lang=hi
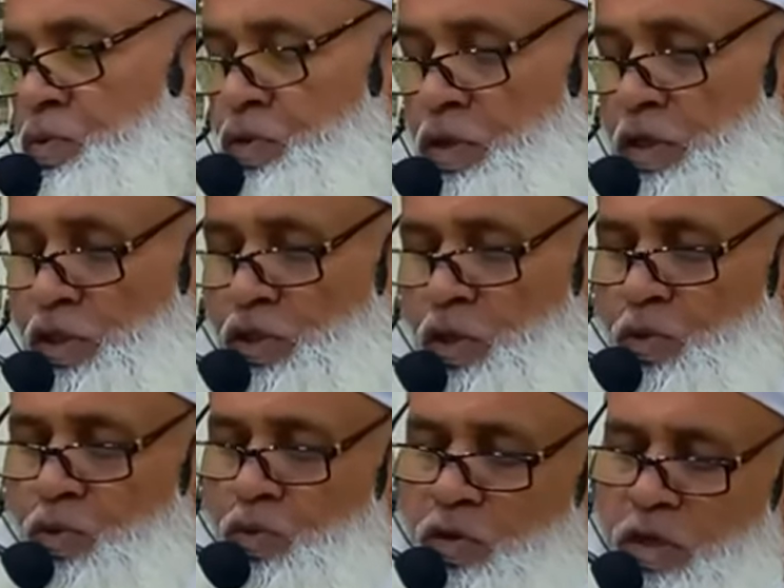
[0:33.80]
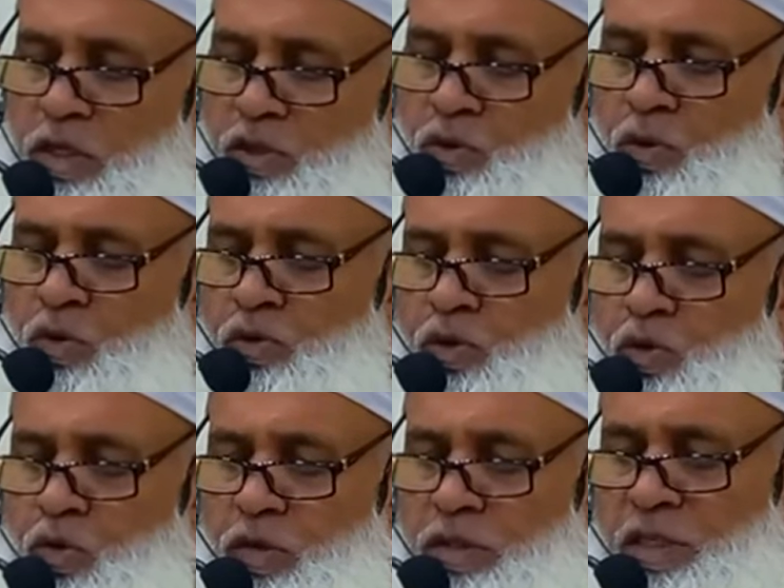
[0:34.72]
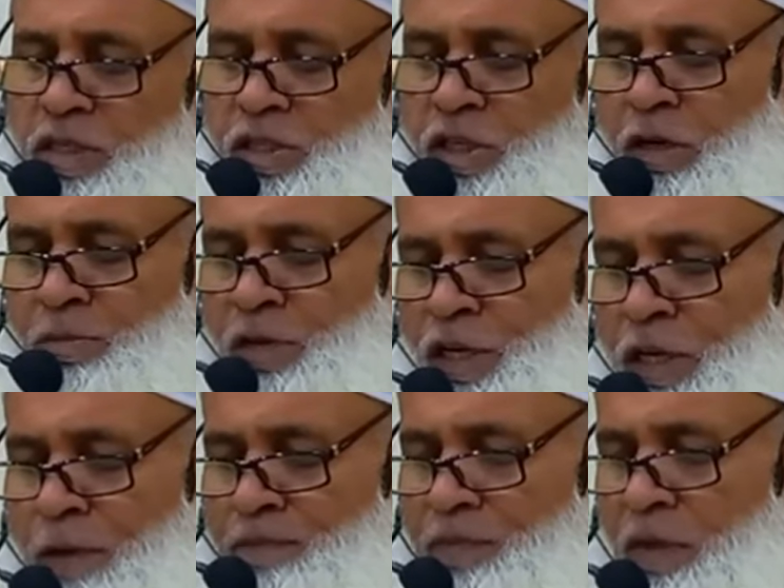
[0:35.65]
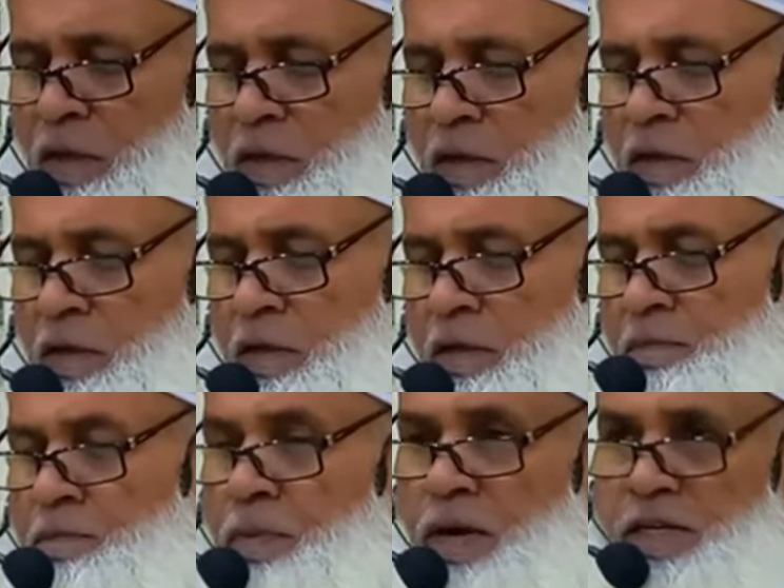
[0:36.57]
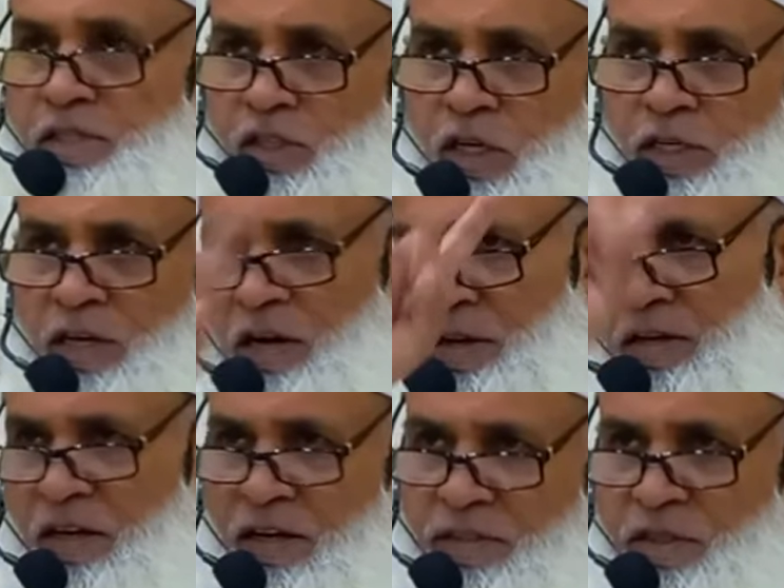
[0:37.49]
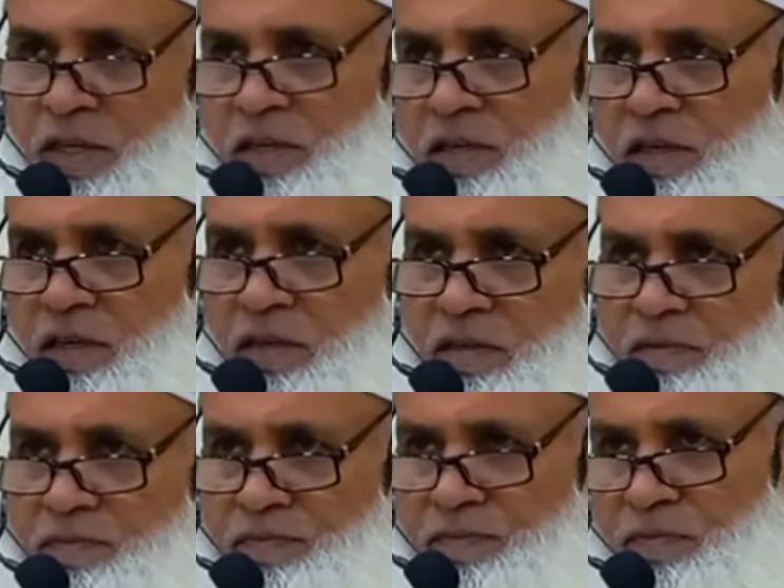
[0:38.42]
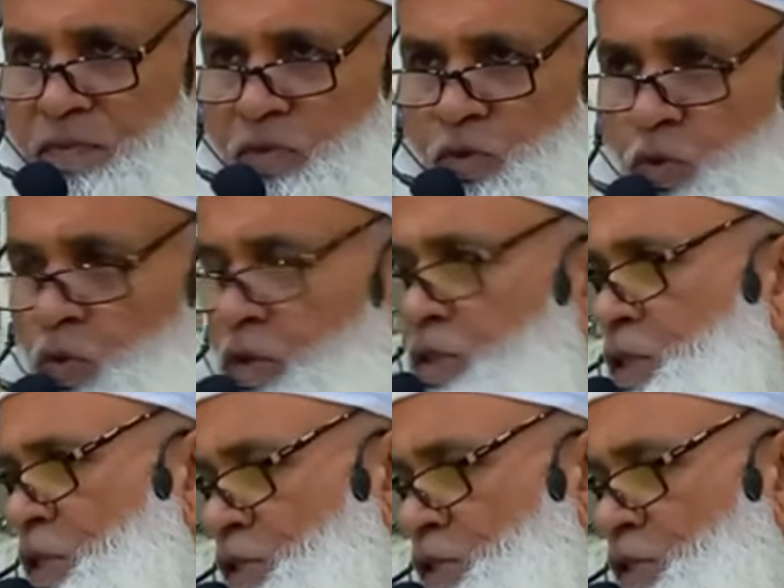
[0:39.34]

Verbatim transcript: 1919 को सूरज के सामने बाद सैारे आ जाएंगे सूरज